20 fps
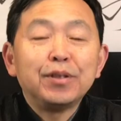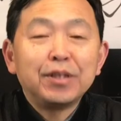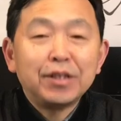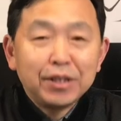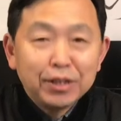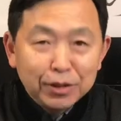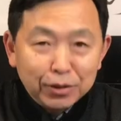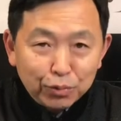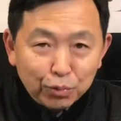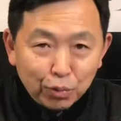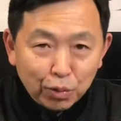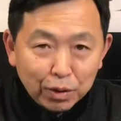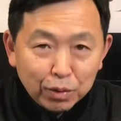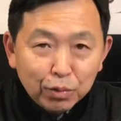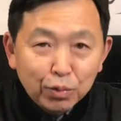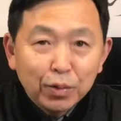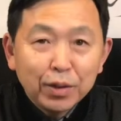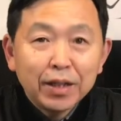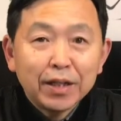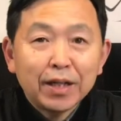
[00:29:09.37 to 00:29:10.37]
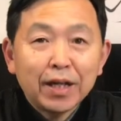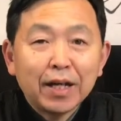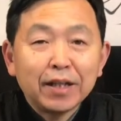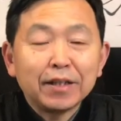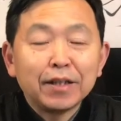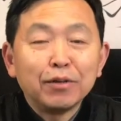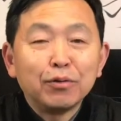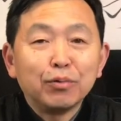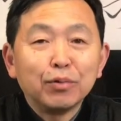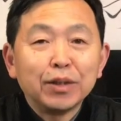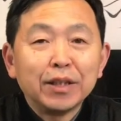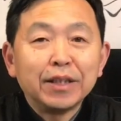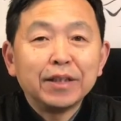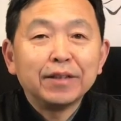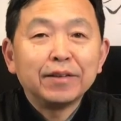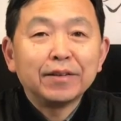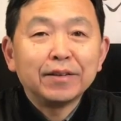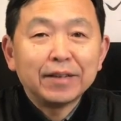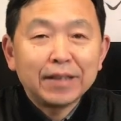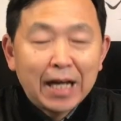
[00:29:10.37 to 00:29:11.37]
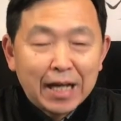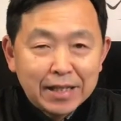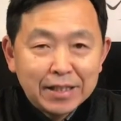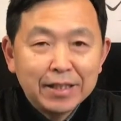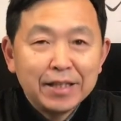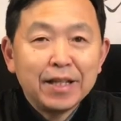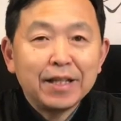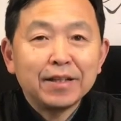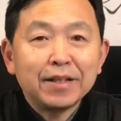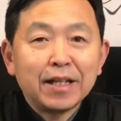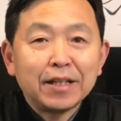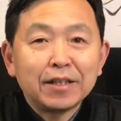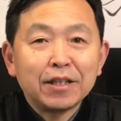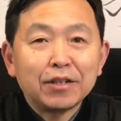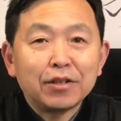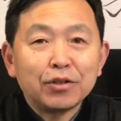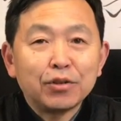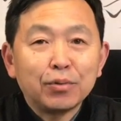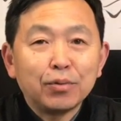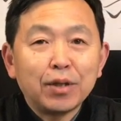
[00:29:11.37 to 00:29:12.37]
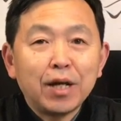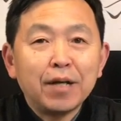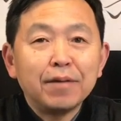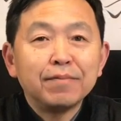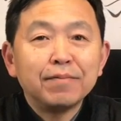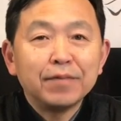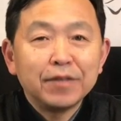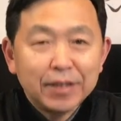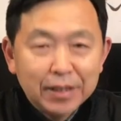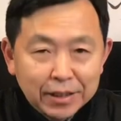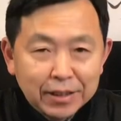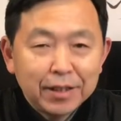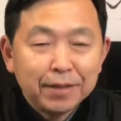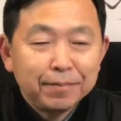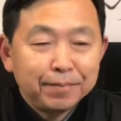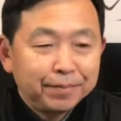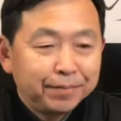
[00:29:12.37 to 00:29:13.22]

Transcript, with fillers: 系文贵还得努力。感谢大家的收看，再见。